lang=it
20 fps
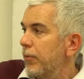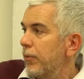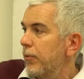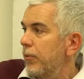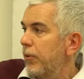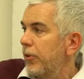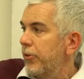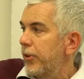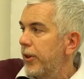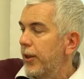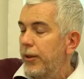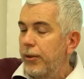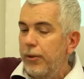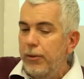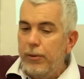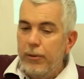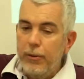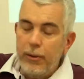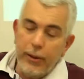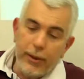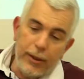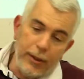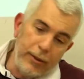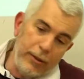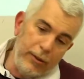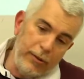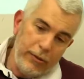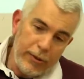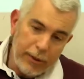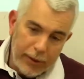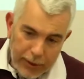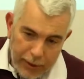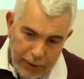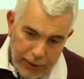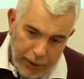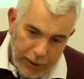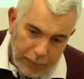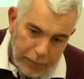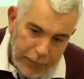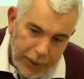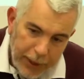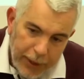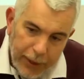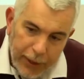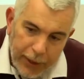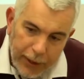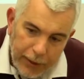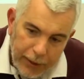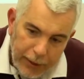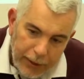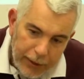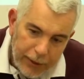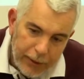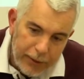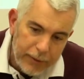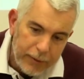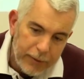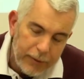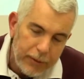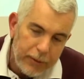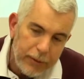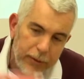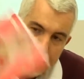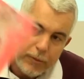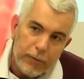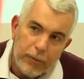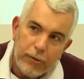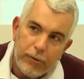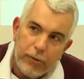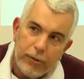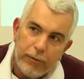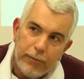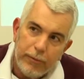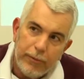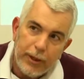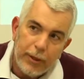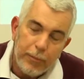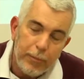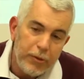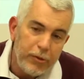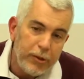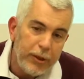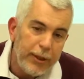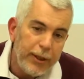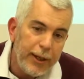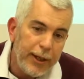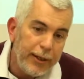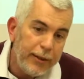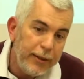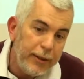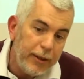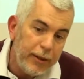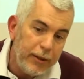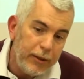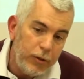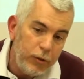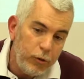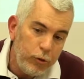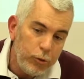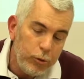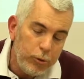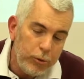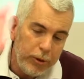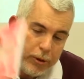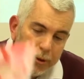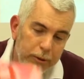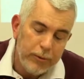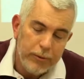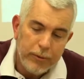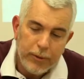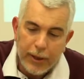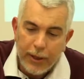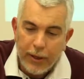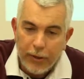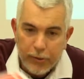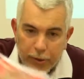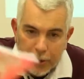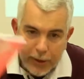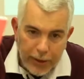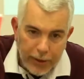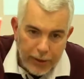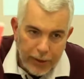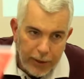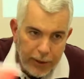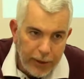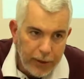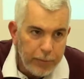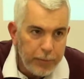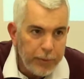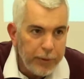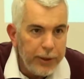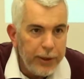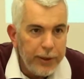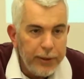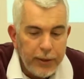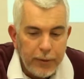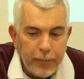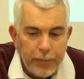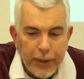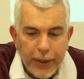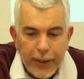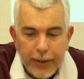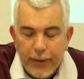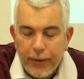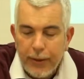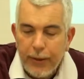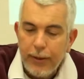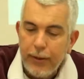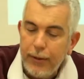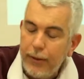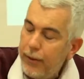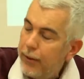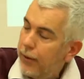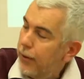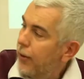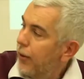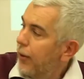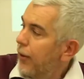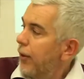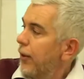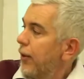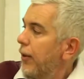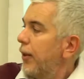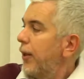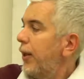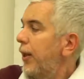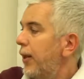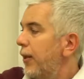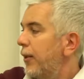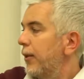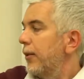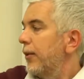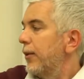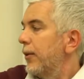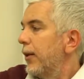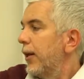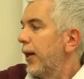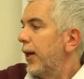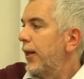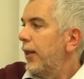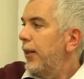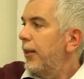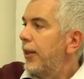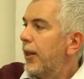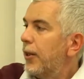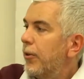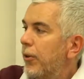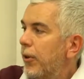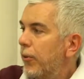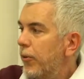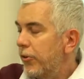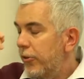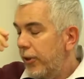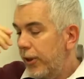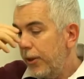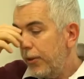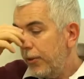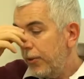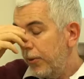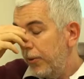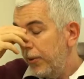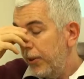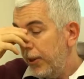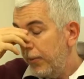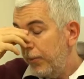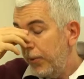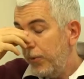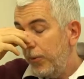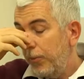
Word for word: questa raccolta, è stata appena edita, questo, verrà presentata in giugno a Casa Tartini, poi da altre parti, e all'interno di questa raccolta abbiamo